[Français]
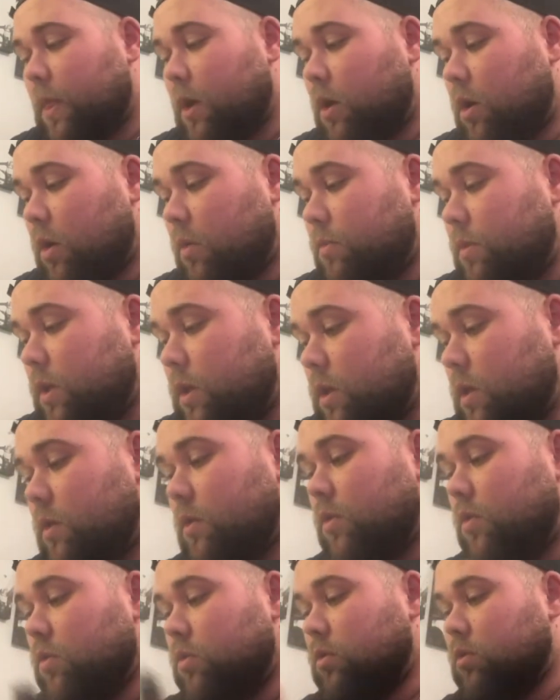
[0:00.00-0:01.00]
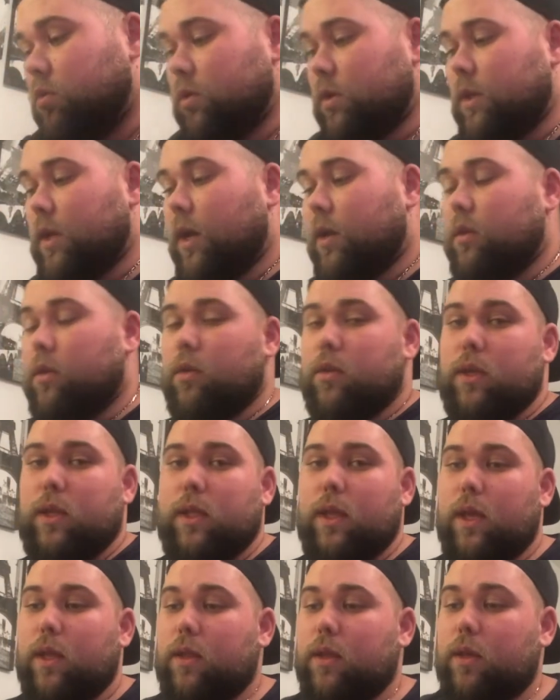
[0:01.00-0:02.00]
hormis le Garden
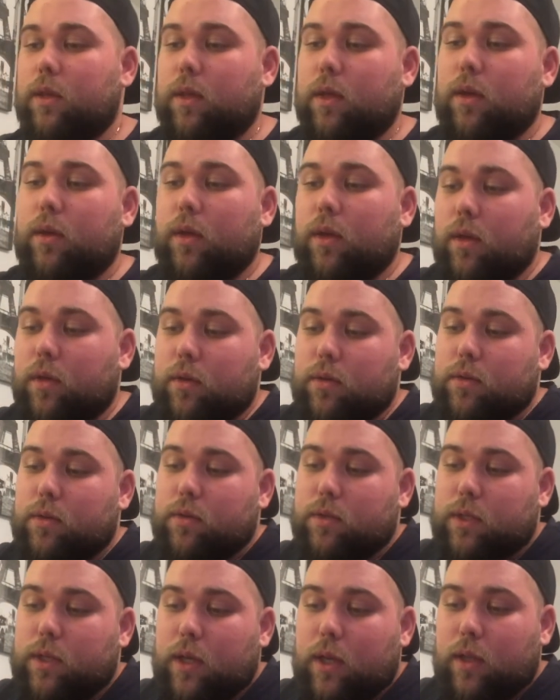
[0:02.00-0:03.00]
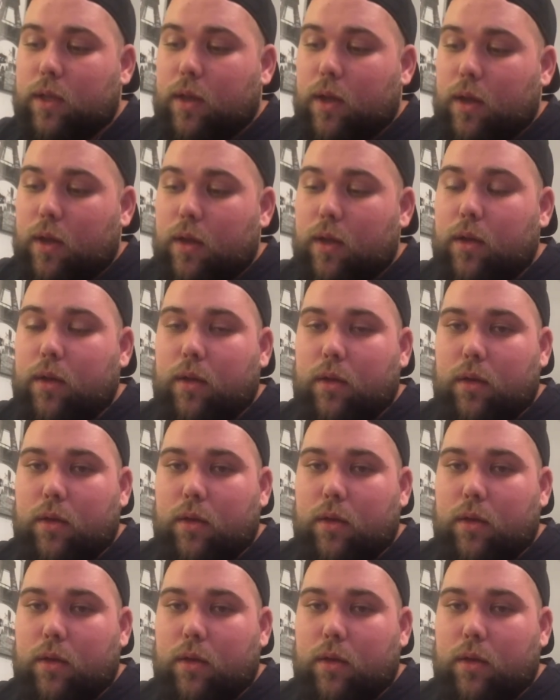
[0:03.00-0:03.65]
Eden, qui est censé être un